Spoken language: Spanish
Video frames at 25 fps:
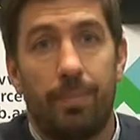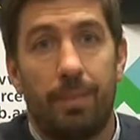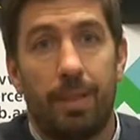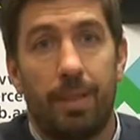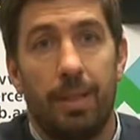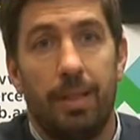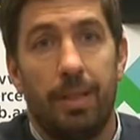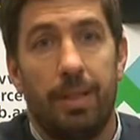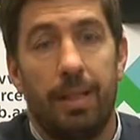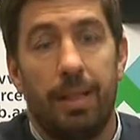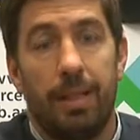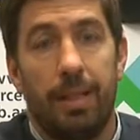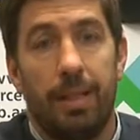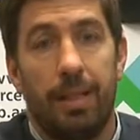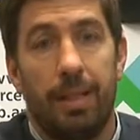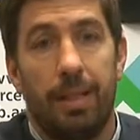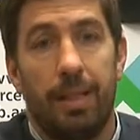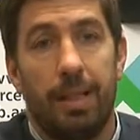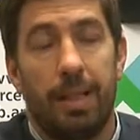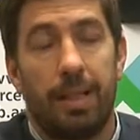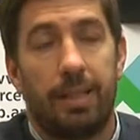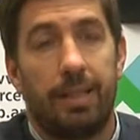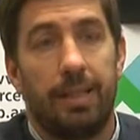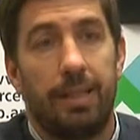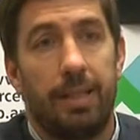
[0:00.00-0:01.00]
de,
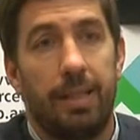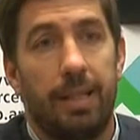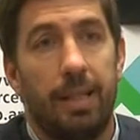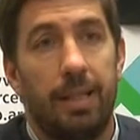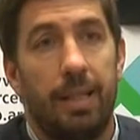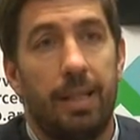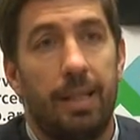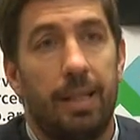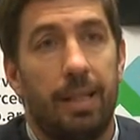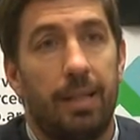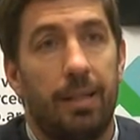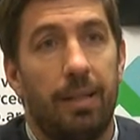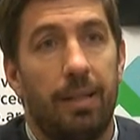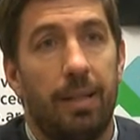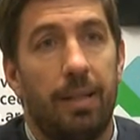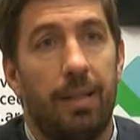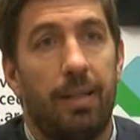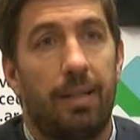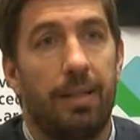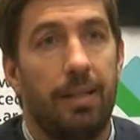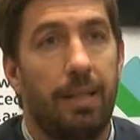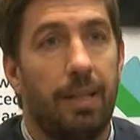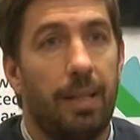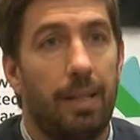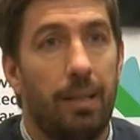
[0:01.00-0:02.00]
accidentes, es
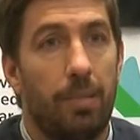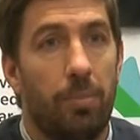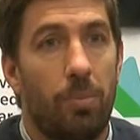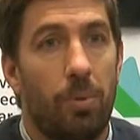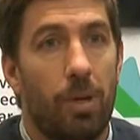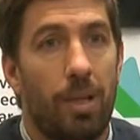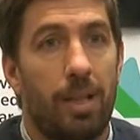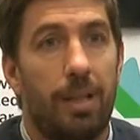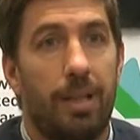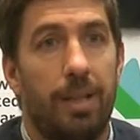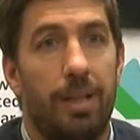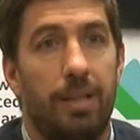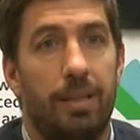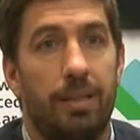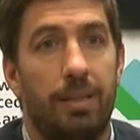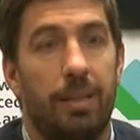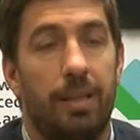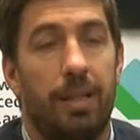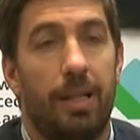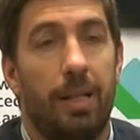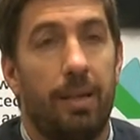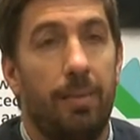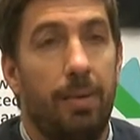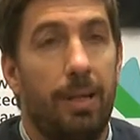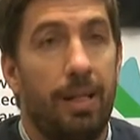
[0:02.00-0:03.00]
decir, de muertes
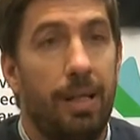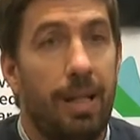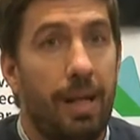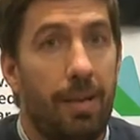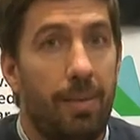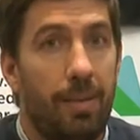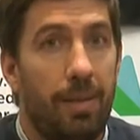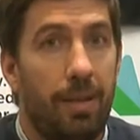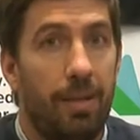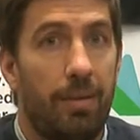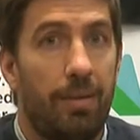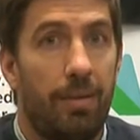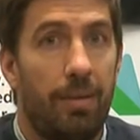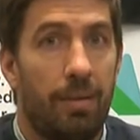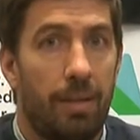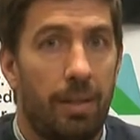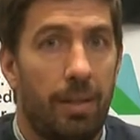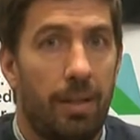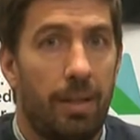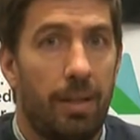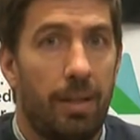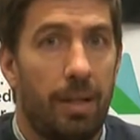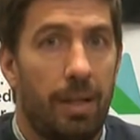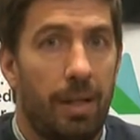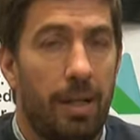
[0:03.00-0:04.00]
evitables.
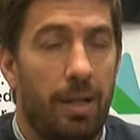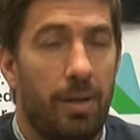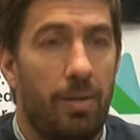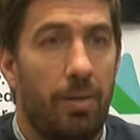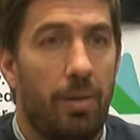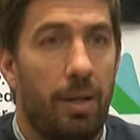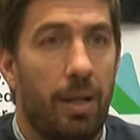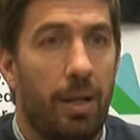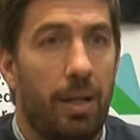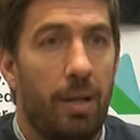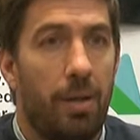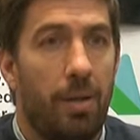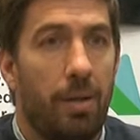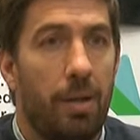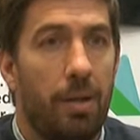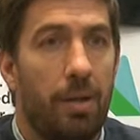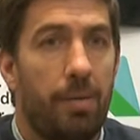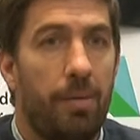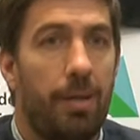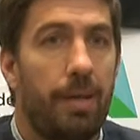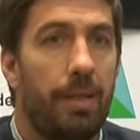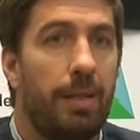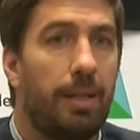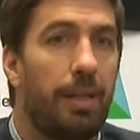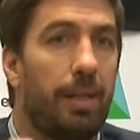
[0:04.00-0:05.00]
Creo que nos
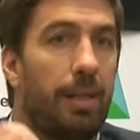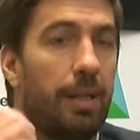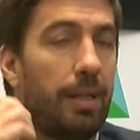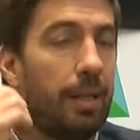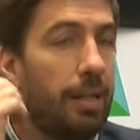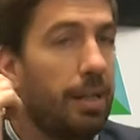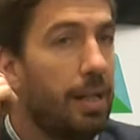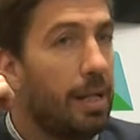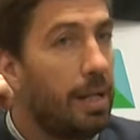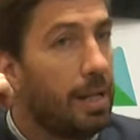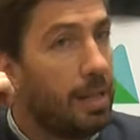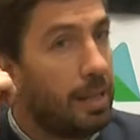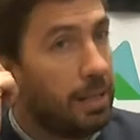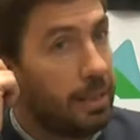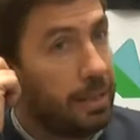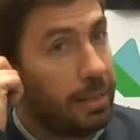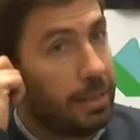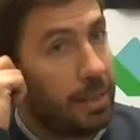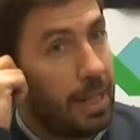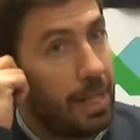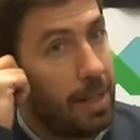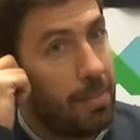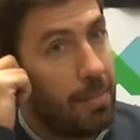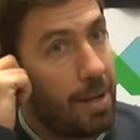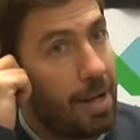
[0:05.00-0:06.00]
debe
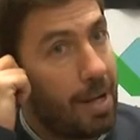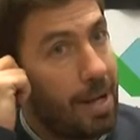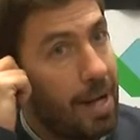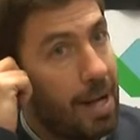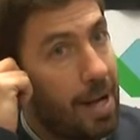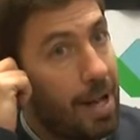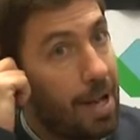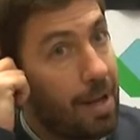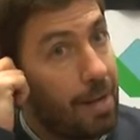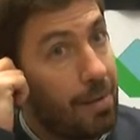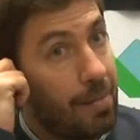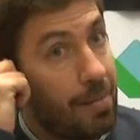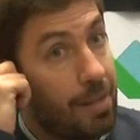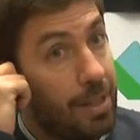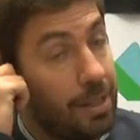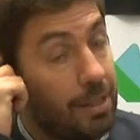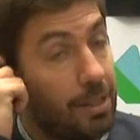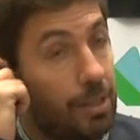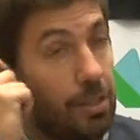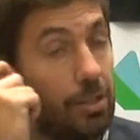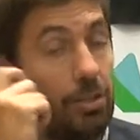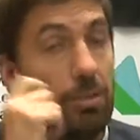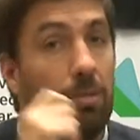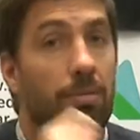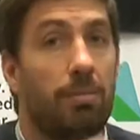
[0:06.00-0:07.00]
llamar a la
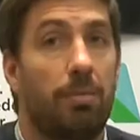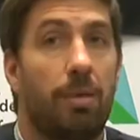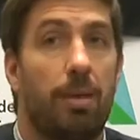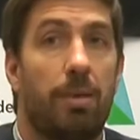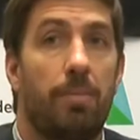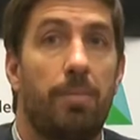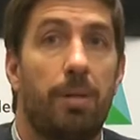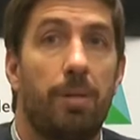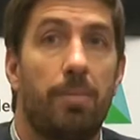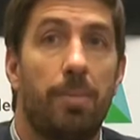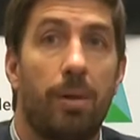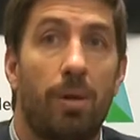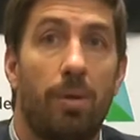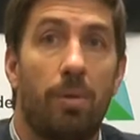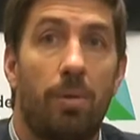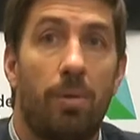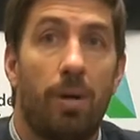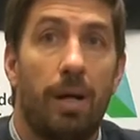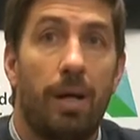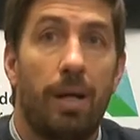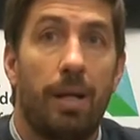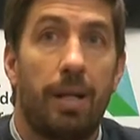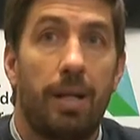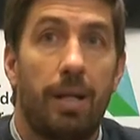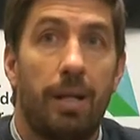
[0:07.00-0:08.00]
reflexión, en primer
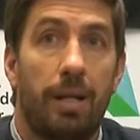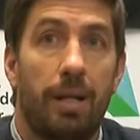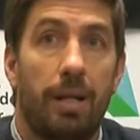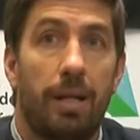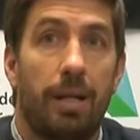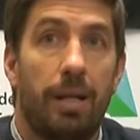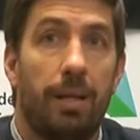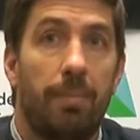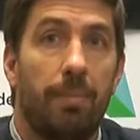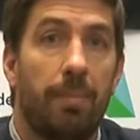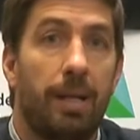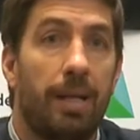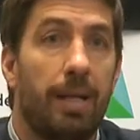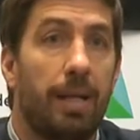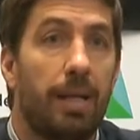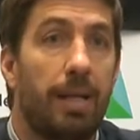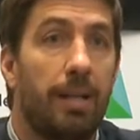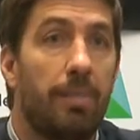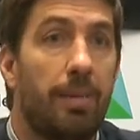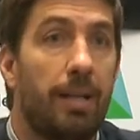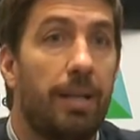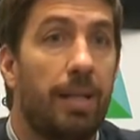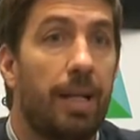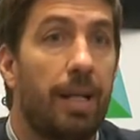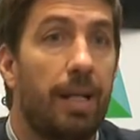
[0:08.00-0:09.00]
lugar, e
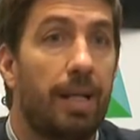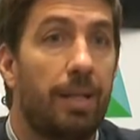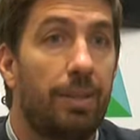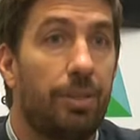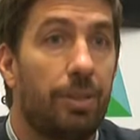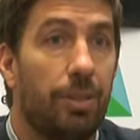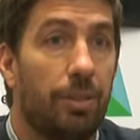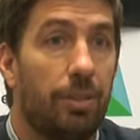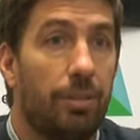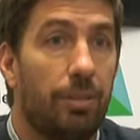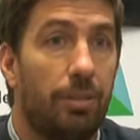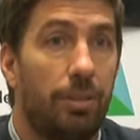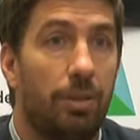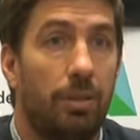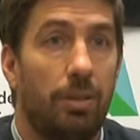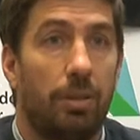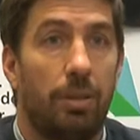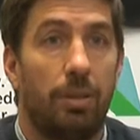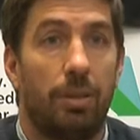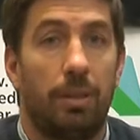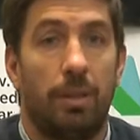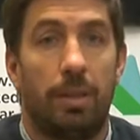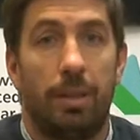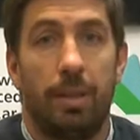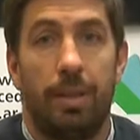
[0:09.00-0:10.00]
inmediatamente a la acción.
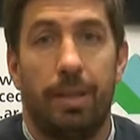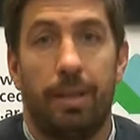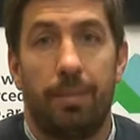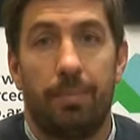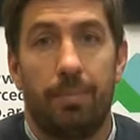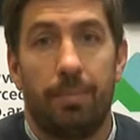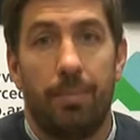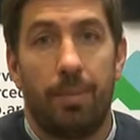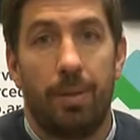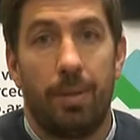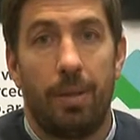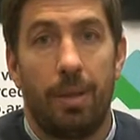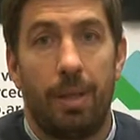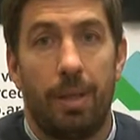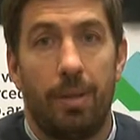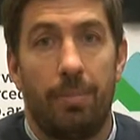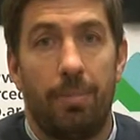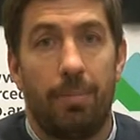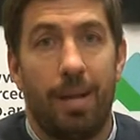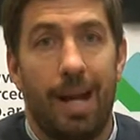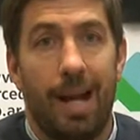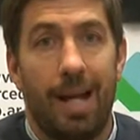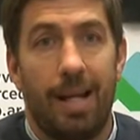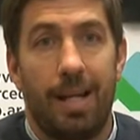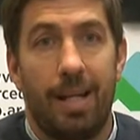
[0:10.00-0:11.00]
Eh, eh,
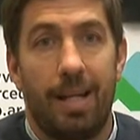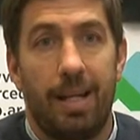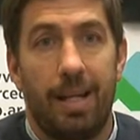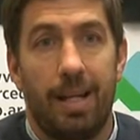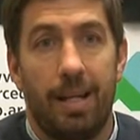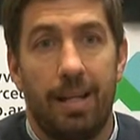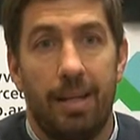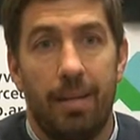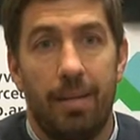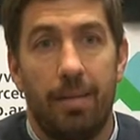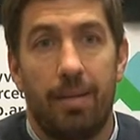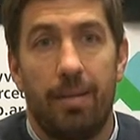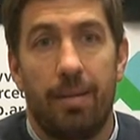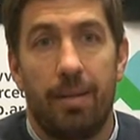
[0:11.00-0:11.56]
hay que